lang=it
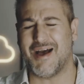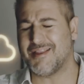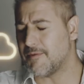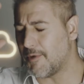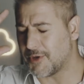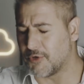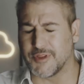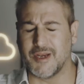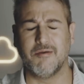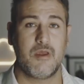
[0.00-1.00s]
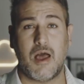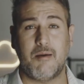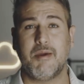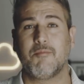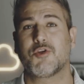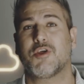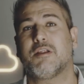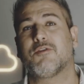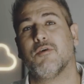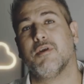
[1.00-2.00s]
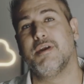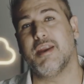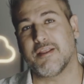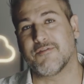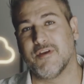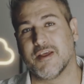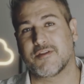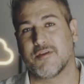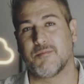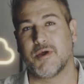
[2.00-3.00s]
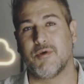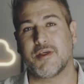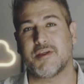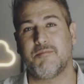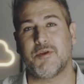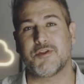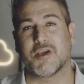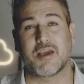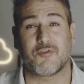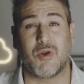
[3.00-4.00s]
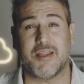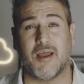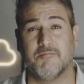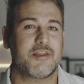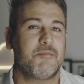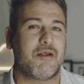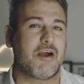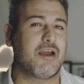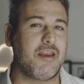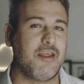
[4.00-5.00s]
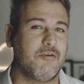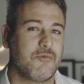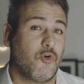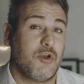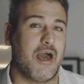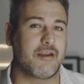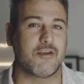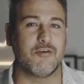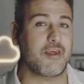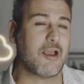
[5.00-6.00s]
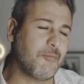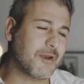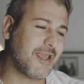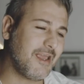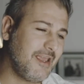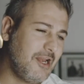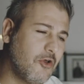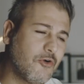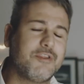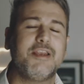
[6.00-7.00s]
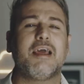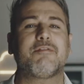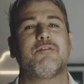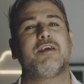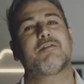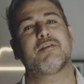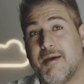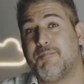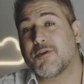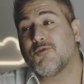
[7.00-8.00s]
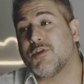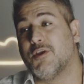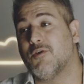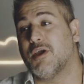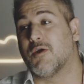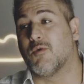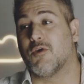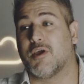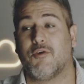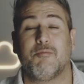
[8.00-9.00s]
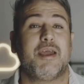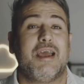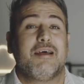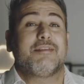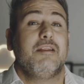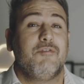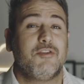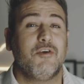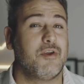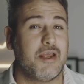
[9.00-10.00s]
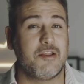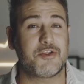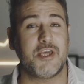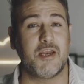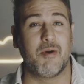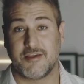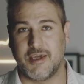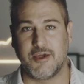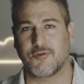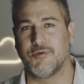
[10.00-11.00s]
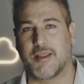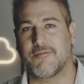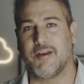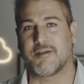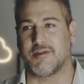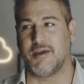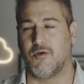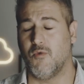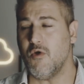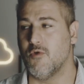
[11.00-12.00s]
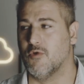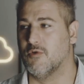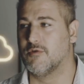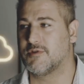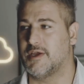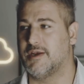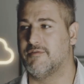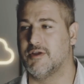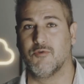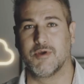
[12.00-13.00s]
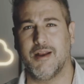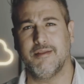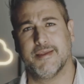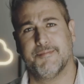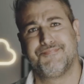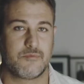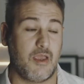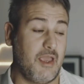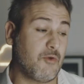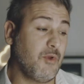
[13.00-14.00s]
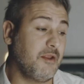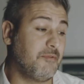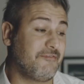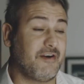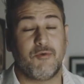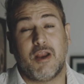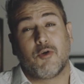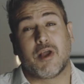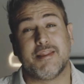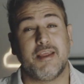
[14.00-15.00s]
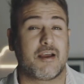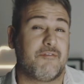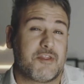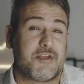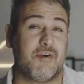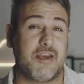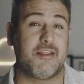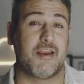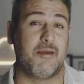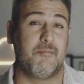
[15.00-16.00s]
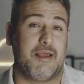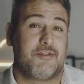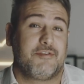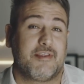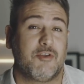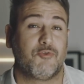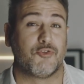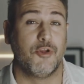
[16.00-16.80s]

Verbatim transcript: andiamo per ordine. Abbiamo scelto Netflix per una semplice casualità. Sembrava carino, goliardico. Ecco perché il logo di Netflix è per tutti noi quello che ormai è la televisione, il cinema. Sei su Netflix e uh, sei davvero un grande. E quindi per fare una locandina che faceva ridere, beh, ci stava tutto,